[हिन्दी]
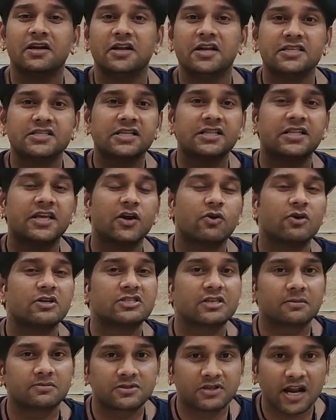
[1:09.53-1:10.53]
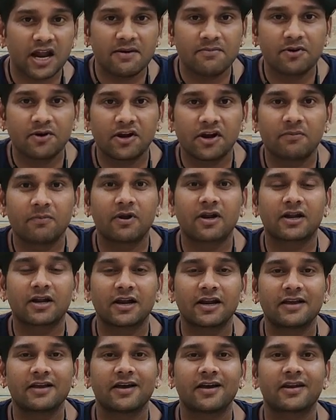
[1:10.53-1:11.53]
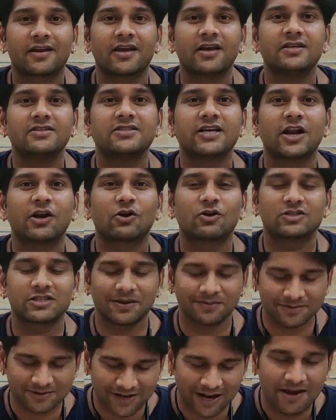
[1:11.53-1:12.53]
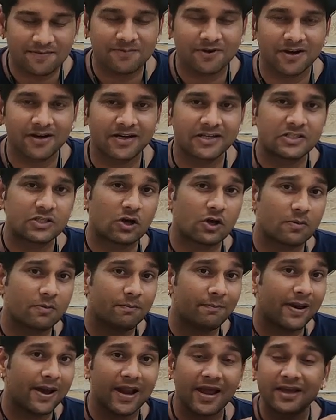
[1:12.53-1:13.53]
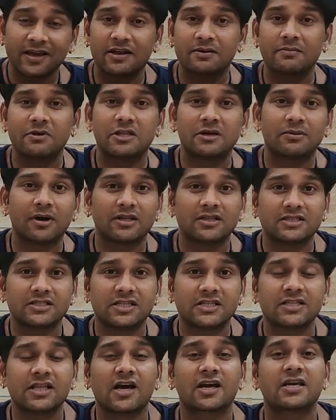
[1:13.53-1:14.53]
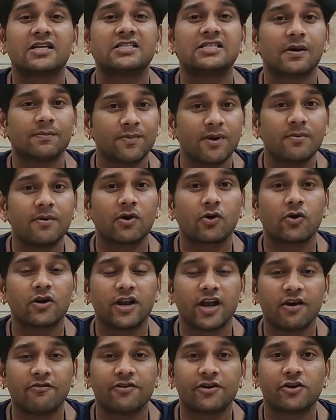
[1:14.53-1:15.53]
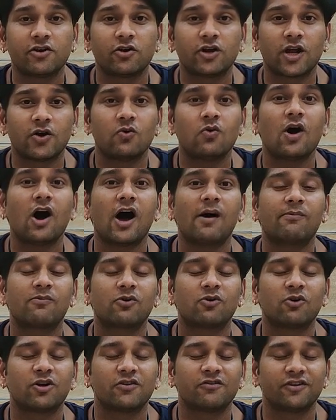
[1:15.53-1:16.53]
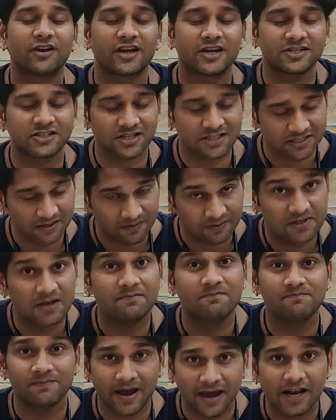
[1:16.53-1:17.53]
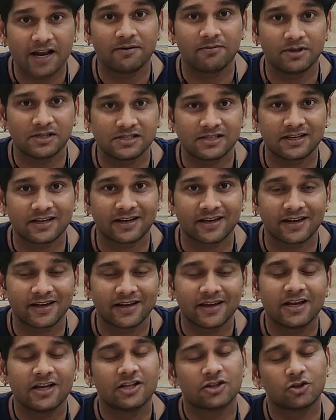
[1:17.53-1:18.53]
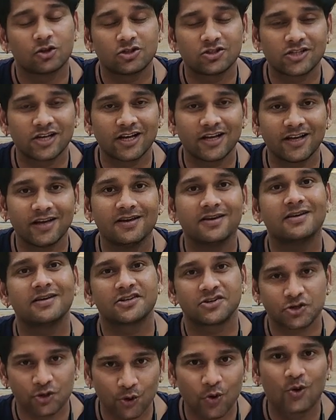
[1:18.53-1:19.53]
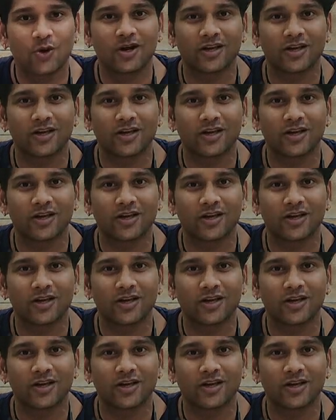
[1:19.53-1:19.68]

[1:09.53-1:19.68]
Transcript: नीचे दिए हुए सब्सक्राइब बटन पर क्लिक करके चैनल को सब्सक्राइब कर लीजिए और बेल आइकन भी दबा दीजिए ताकि जब भी मैं कोई नया वीडियो डालूं आपको नोटिफिकेशन सबसे पहले मिल सके तो चलिए शुरू